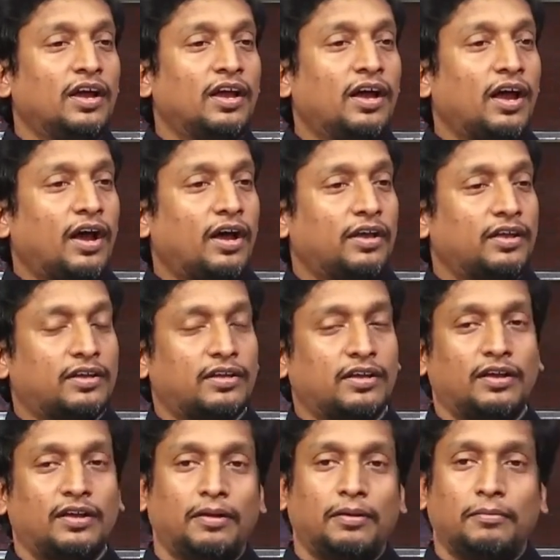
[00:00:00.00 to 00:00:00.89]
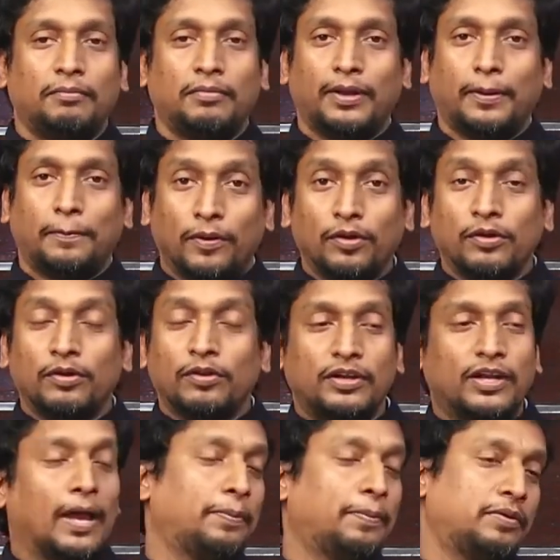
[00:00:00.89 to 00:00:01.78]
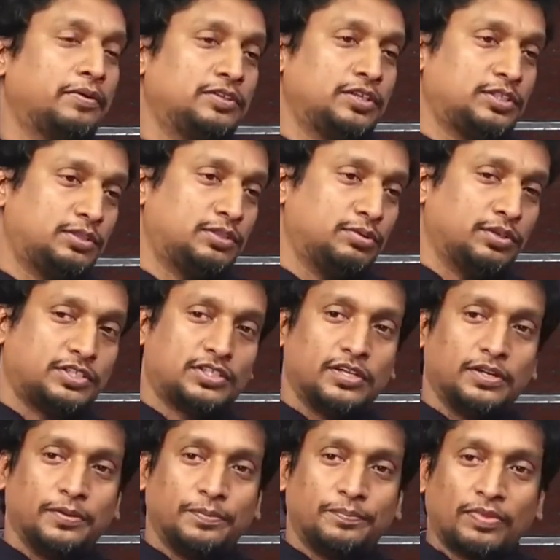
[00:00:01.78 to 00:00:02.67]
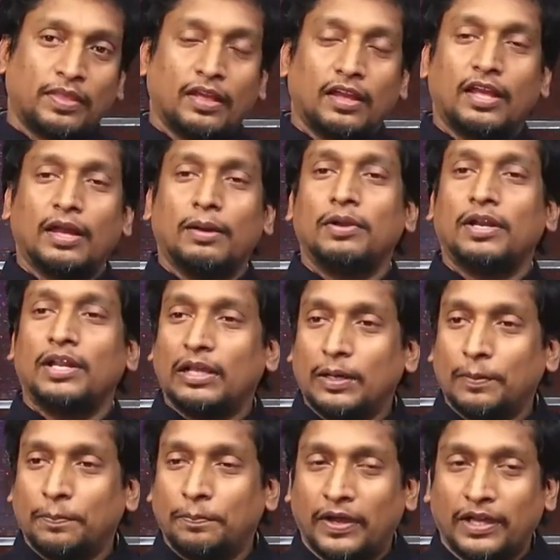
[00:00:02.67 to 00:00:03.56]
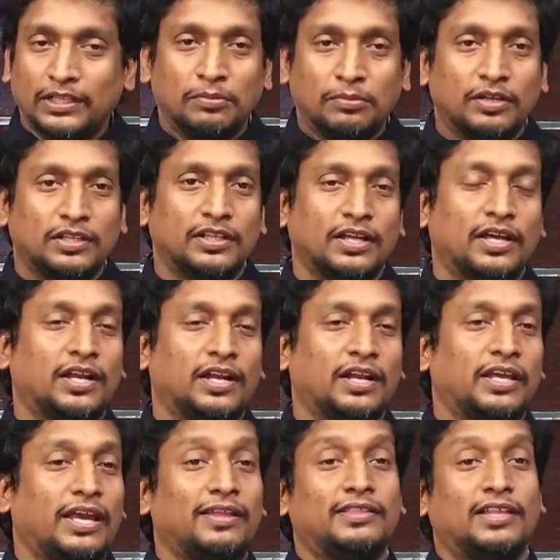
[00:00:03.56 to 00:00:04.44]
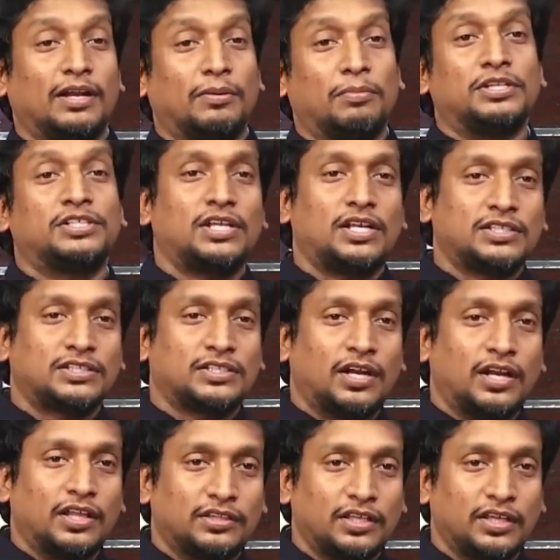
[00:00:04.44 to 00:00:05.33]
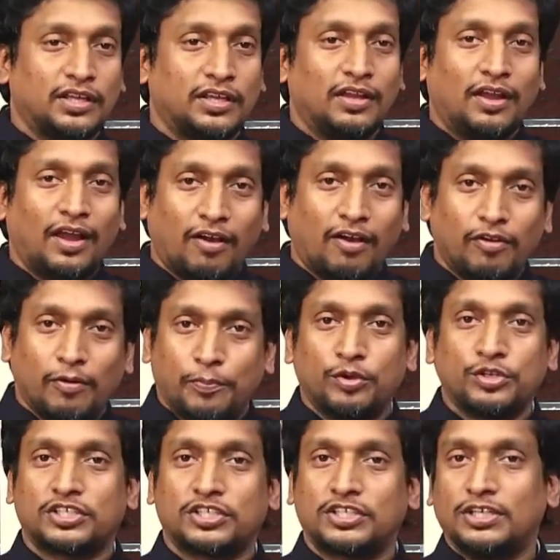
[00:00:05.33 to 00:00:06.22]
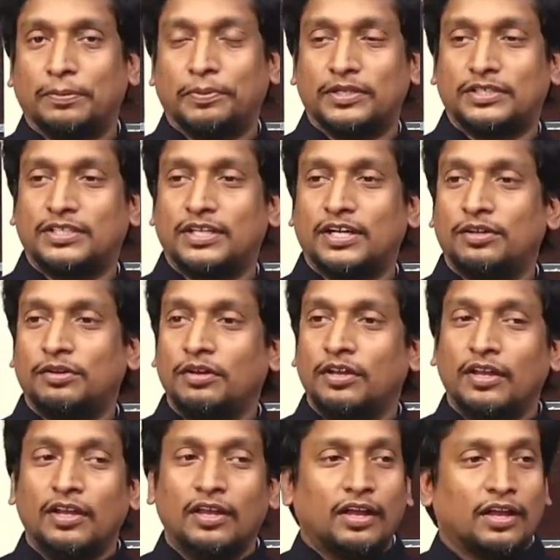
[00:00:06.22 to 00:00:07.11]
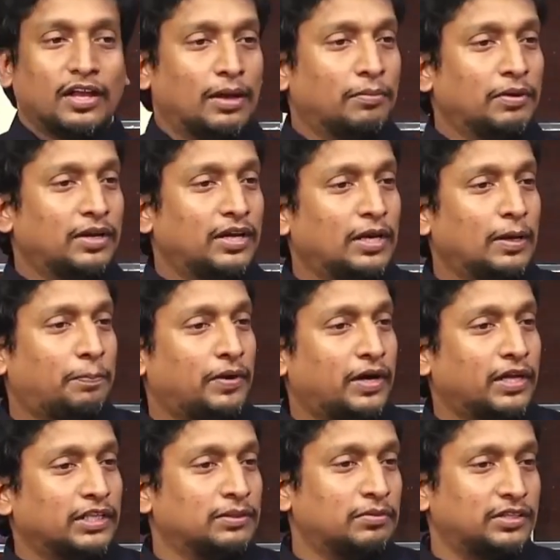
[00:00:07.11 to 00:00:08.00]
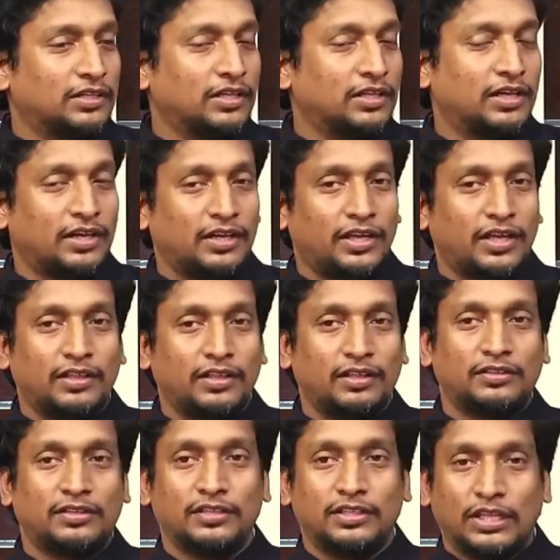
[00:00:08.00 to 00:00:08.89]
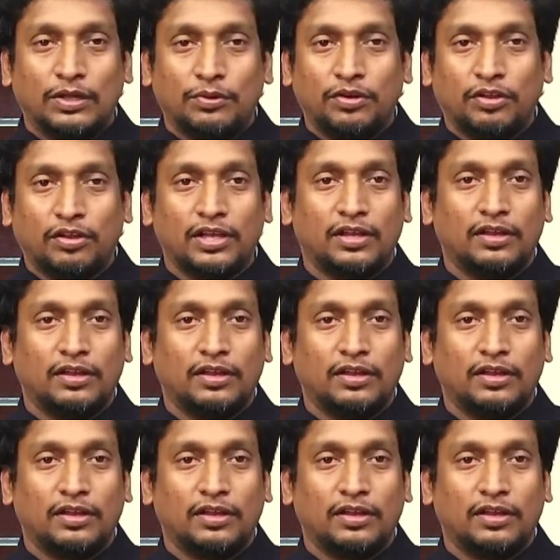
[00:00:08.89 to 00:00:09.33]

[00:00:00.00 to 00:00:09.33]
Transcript: ఆ యొక్క మరి పౌలు జ్ఞాపకం చేస్తూ వచ్చాడు గమలేయలు పాదముల దగ్గర ఏ ధర్మశాస్త్రానైతే అవపోషణ పట్టాడో గమలేయలు పాదముల దగ్గర ఏదైతే దేవుని యొక్క